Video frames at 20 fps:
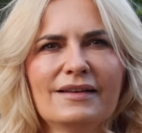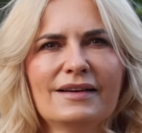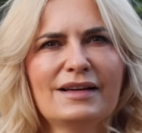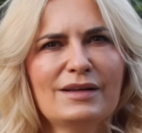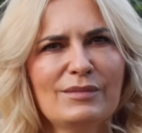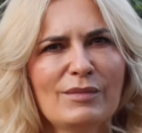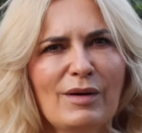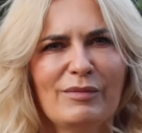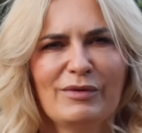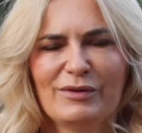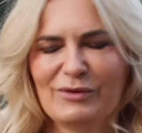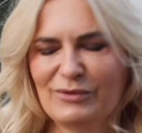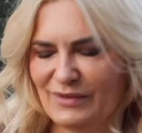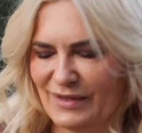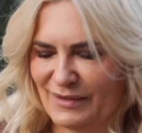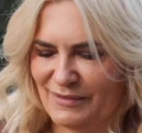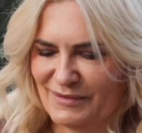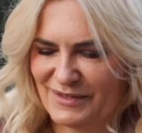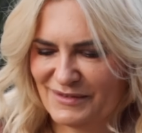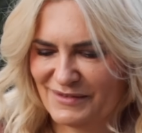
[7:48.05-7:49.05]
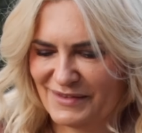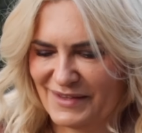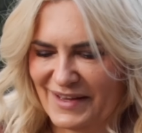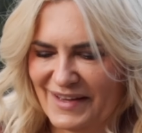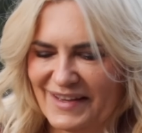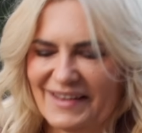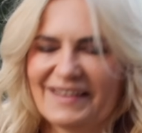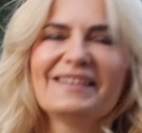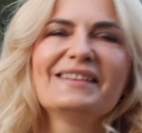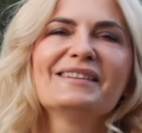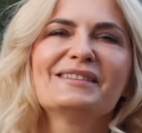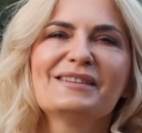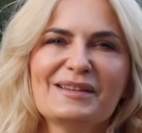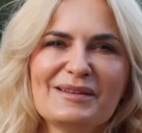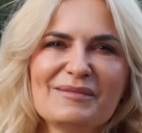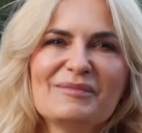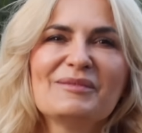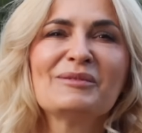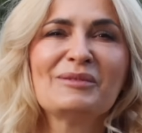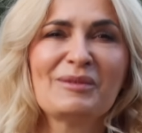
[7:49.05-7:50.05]
Chyba był, tak mi się wydaje.
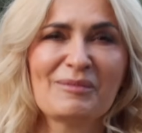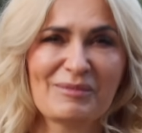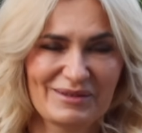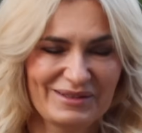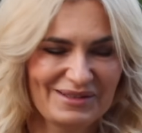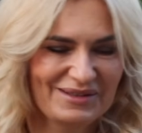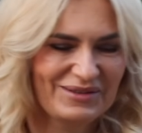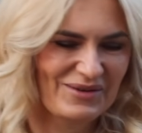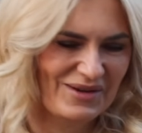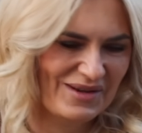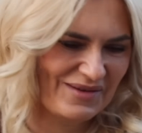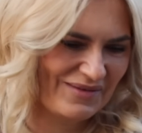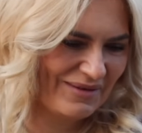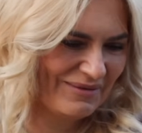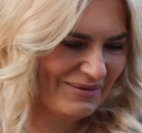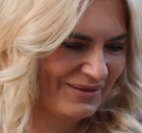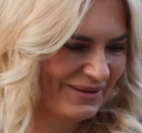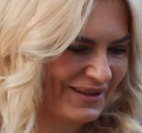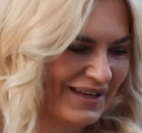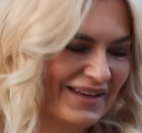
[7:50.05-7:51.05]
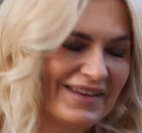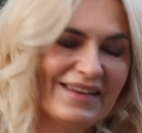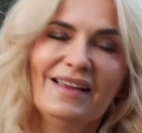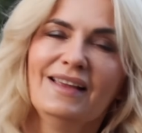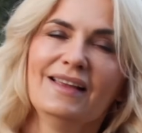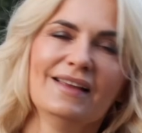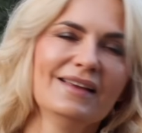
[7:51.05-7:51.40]
Jeżeli był, to podlinkuję Wam tutaj.